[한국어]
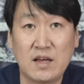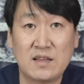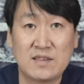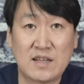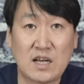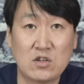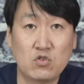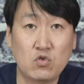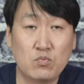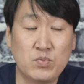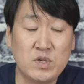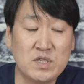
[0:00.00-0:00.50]

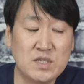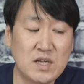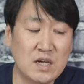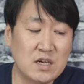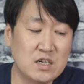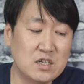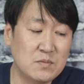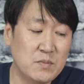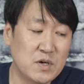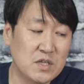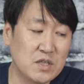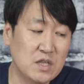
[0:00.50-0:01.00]
다소 비싼
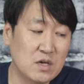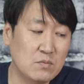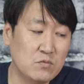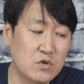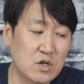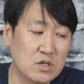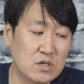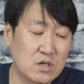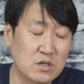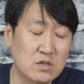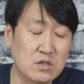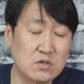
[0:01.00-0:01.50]
금액
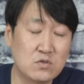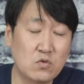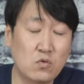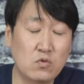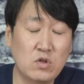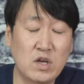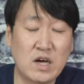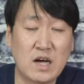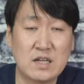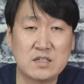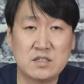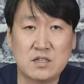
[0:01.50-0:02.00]
때문에 선뜻
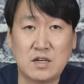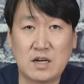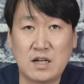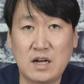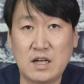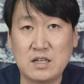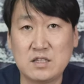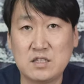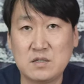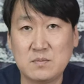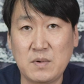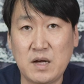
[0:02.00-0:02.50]
손이 가지는
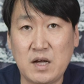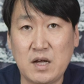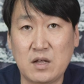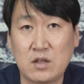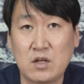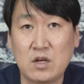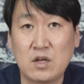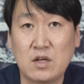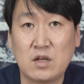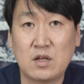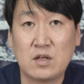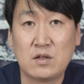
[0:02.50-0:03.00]
않았지만
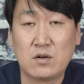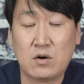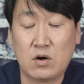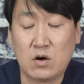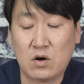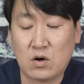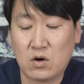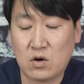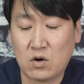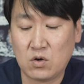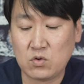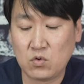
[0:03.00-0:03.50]

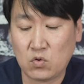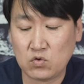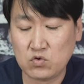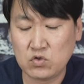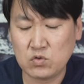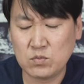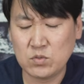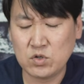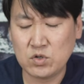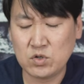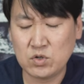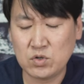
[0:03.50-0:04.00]
어,
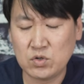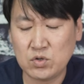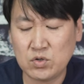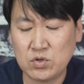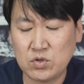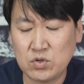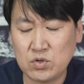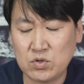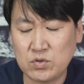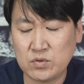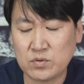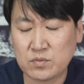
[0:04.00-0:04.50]

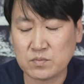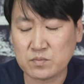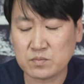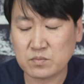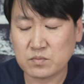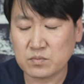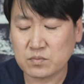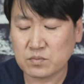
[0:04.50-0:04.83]
요즘은